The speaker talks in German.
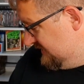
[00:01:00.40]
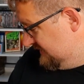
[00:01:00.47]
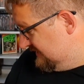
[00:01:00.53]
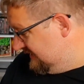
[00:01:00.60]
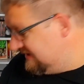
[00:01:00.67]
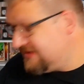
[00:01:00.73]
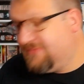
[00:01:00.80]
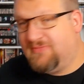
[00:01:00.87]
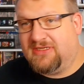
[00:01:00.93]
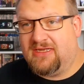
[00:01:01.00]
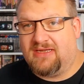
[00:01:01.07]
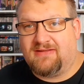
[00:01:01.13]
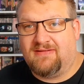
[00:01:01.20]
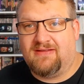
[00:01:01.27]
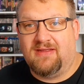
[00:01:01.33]
es sieht
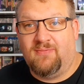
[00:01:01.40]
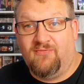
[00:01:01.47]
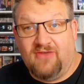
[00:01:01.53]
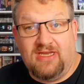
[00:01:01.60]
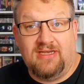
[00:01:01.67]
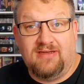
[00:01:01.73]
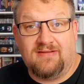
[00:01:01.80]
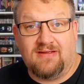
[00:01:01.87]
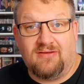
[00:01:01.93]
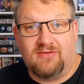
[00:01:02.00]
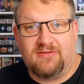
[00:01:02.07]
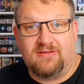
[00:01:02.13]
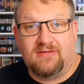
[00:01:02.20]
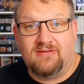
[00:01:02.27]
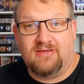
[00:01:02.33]
nämlich extrem wenig
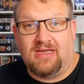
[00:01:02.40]
aus.